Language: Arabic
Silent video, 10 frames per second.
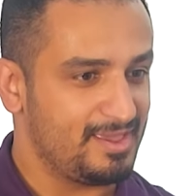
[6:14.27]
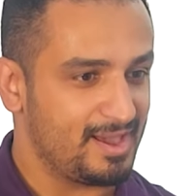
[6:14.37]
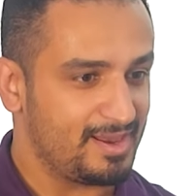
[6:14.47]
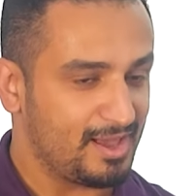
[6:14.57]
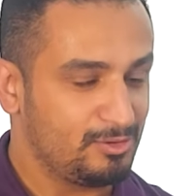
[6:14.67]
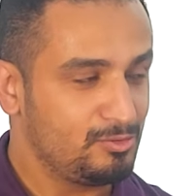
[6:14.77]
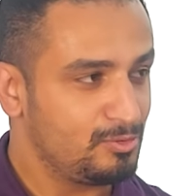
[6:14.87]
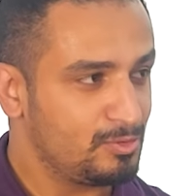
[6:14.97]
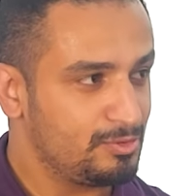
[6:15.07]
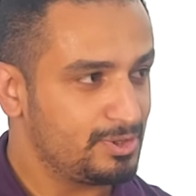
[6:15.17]
يعني عنده
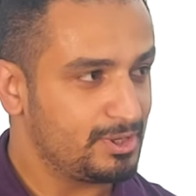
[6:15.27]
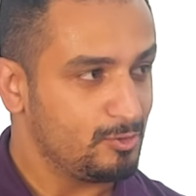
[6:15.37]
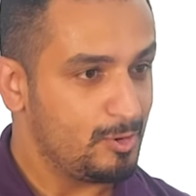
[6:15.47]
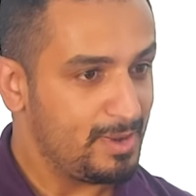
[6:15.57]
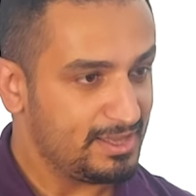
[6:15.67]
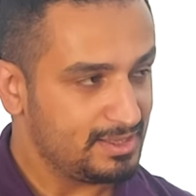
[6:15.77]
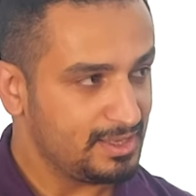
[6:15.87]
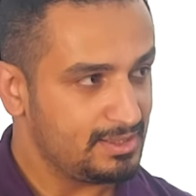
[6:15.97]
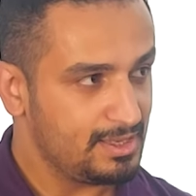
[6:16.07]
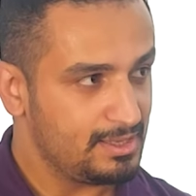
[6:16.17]
القدره ان هو بعد
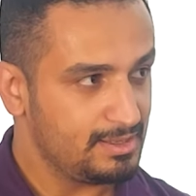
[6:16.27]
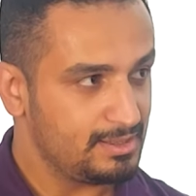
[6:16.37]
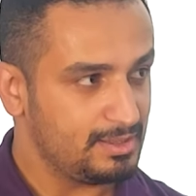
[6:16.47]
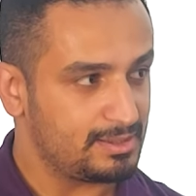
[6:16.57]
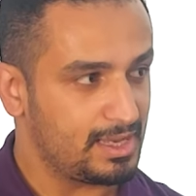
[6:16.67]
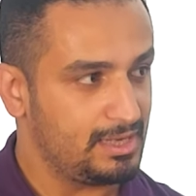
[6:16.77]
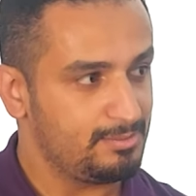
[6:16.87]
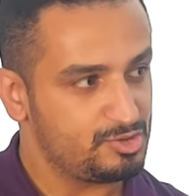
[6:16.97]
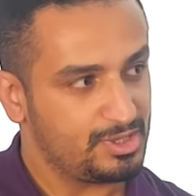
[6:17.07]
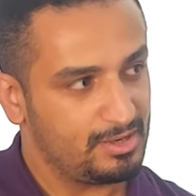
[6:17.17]
كده
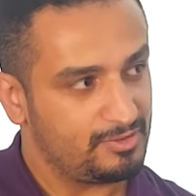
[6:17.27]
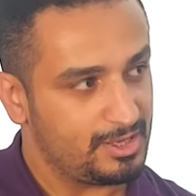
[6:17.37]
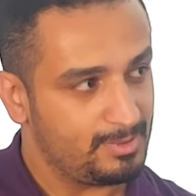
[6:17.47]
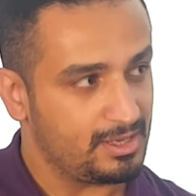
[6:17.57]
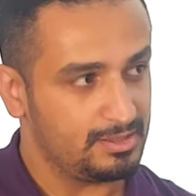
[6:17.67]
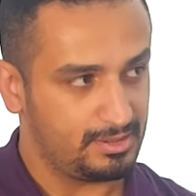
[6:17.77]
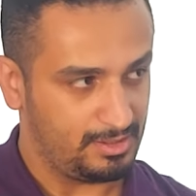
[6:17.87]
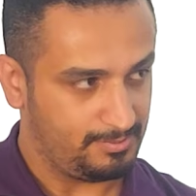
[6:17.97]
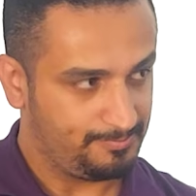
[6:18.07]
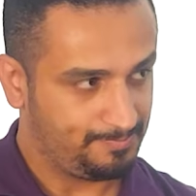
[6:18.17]
يتعلم يشتغل في اي مجال
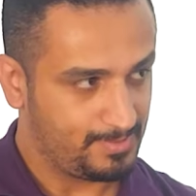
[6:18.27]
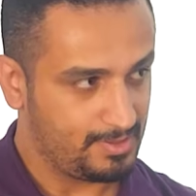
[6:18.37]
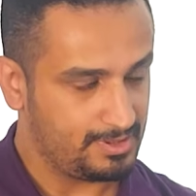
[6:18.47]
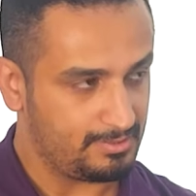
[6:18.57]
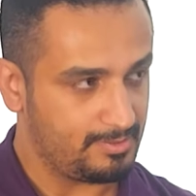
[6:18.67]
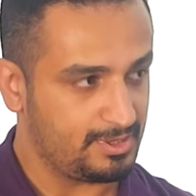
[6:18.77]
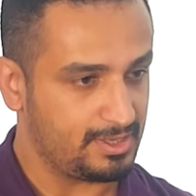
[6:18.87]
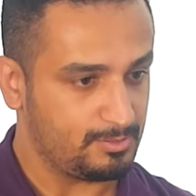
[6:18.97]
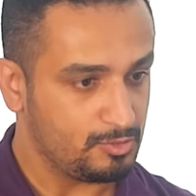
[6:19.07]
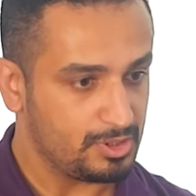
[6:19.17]
تاني تمام
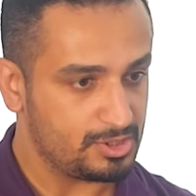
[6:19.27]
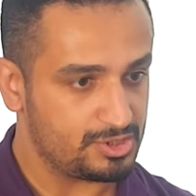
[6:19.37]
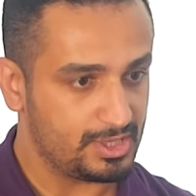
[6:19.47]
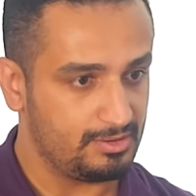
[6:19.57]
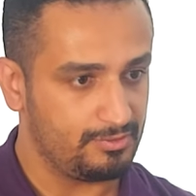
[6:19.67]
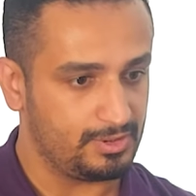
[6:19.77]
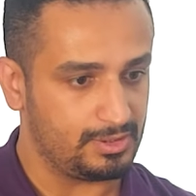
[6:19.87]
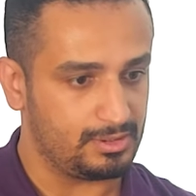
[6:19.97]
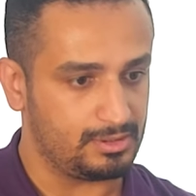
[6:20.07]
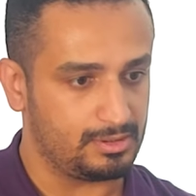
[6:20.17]
يعني ممكن يشتغل
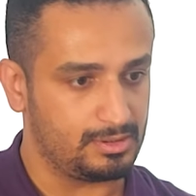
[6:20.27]
في